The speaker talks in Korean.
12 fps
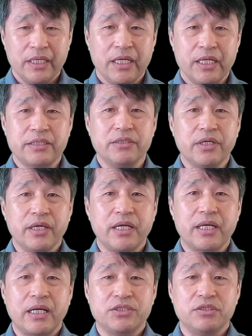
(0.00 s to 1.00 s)
일단
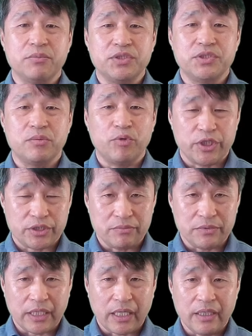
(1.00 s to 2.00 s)
여기까지 먼저
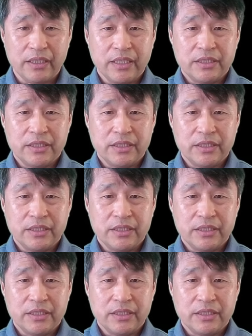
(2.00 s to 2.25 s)
보겠습니다.